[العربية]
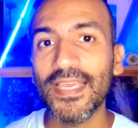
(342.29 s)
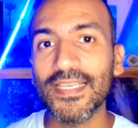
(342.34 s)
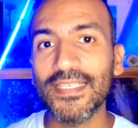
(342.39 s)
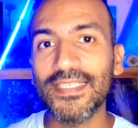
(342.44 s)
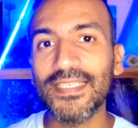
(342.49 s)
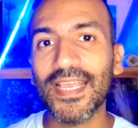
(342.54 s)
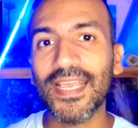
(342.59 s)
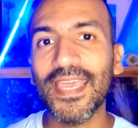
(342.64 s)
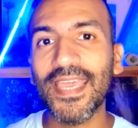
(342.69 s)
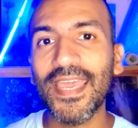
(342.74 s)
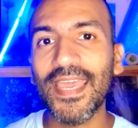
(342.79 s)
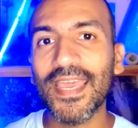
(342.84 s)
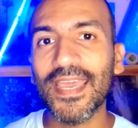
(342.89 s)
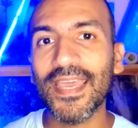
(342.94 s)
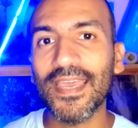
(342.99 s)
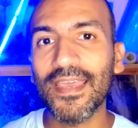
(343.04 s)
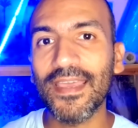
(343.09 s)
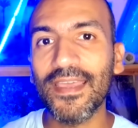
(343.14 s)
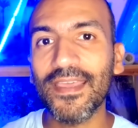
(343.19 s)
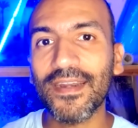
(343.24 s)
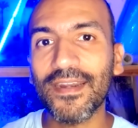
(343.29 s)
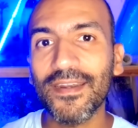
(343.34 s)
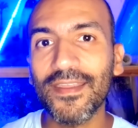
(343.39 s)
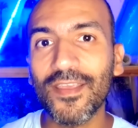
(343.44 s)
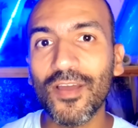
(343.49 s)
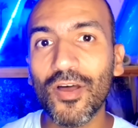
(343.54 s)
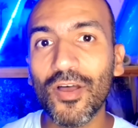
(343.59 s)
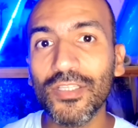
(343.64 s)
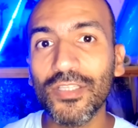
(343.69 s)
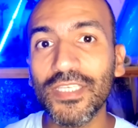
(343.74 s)
الذكاء
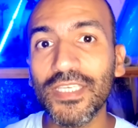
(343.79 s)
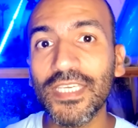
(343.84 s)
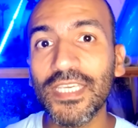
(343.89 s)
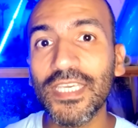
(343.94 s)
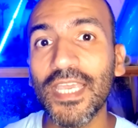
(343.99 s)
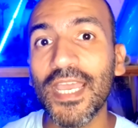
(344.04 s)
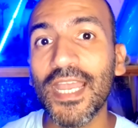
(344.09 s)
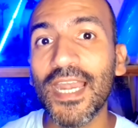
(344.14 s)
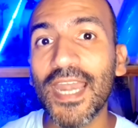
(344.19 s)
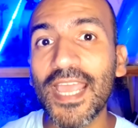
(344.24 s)
الرياضي